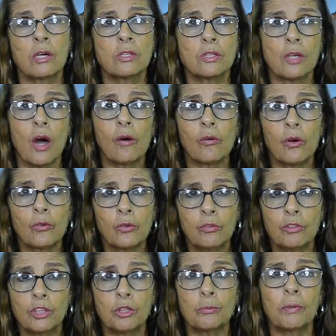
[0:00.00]
Sol com
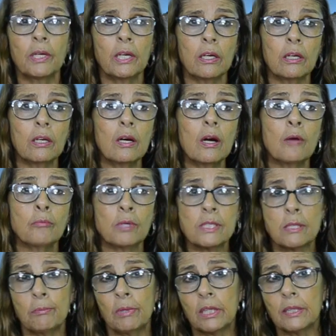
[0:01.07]
nuvens de manhã,
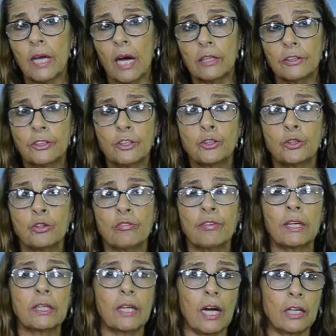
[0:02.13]
possibilidade de
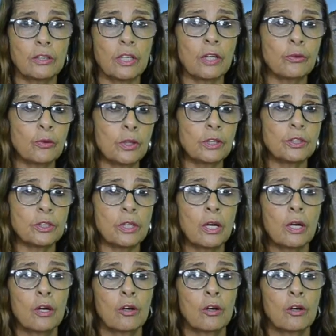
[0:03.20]
chuva à tarde e à noite.